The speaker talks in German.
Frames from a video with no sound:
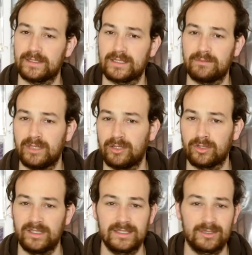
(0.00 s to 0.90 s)
Das ist mir
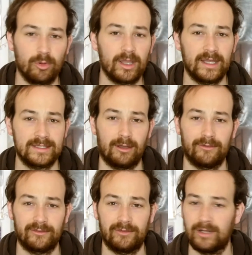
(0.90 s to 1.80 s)
noch nie so krass
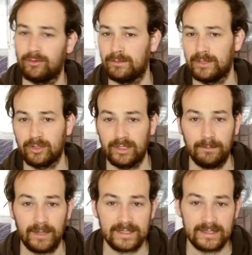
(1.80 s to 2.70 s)
aufgefallen oder mir noch nie
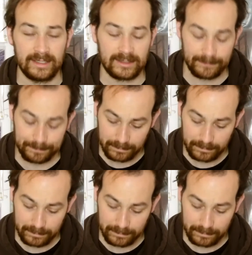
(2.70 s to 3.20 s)
passiert.